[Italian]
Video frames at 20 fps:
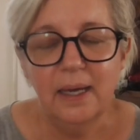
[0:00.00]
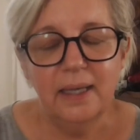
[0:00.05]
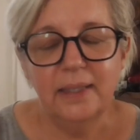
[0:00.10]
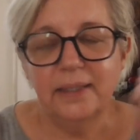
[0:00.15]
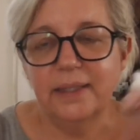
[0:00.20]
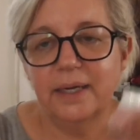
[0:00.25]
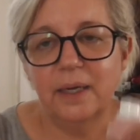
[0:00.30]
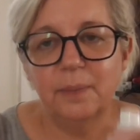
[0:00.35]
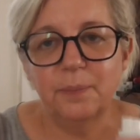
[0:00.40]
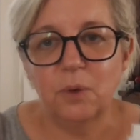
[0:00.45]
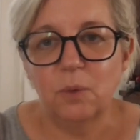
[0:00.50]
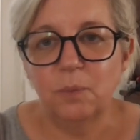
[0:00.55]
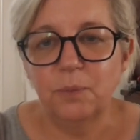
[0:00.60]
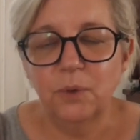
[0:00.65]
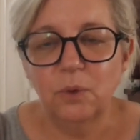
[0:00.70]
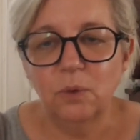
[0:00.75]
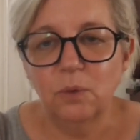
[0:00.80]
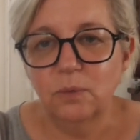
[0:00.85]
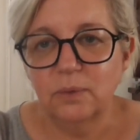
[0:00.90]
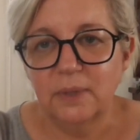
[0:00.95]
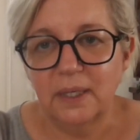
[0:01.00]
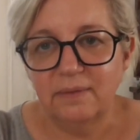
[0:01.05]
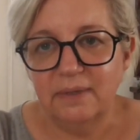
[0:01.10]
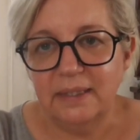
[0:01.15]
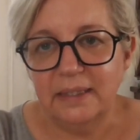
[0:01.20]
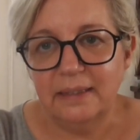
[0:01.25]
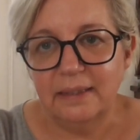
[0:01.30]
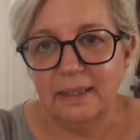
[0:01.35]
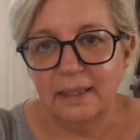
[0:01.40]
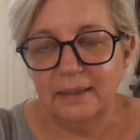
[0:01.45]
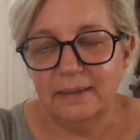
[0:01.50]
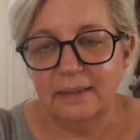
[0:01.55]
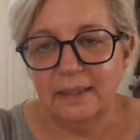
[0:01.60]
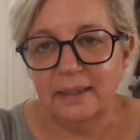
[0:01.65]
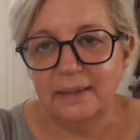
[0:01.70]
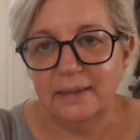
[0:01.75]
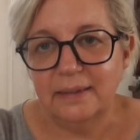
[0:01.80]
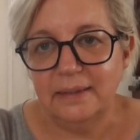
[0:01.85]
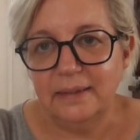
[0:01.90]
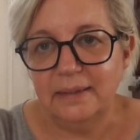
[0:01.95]
ed era proprio una
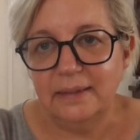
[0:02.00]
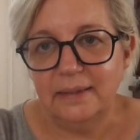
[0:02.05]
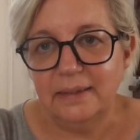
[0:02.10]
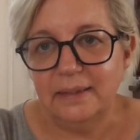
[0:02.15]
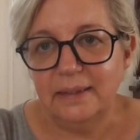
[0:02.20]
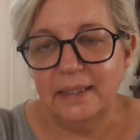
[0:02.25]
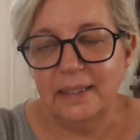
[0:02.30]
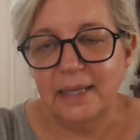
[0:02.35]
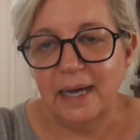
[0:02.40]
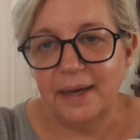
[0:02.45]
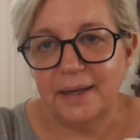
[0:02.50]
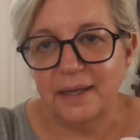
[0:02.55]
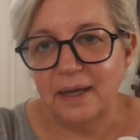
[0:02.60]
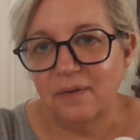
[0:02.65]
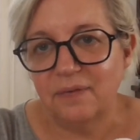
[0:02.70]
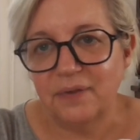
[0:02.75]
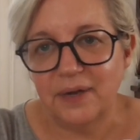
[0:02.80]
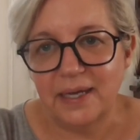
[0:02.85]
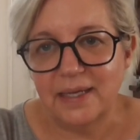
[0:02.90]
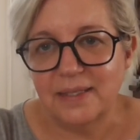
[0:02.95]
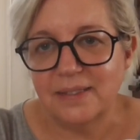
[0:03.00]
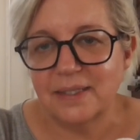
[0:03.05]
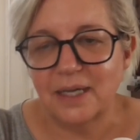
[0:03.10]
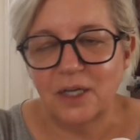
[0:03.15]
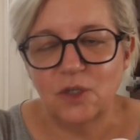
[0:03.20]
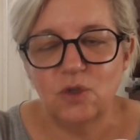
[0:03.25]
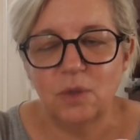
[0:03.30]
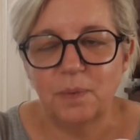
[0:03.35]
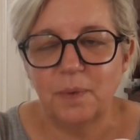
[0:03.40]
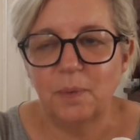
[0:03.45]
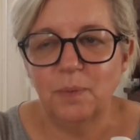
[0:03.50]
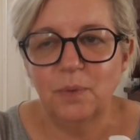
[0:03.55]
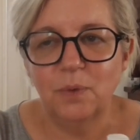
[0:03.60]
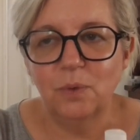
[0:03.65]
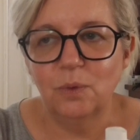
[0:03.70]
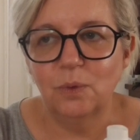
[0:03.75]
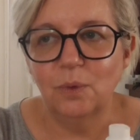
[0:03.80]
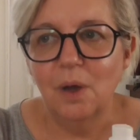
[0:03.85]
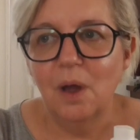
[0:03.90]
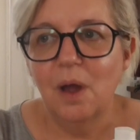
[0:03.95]
ventata di, di aria fresca cioè
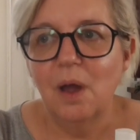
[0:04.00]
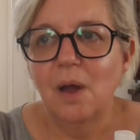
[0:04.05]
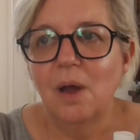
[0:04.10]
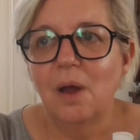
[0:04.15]
proprio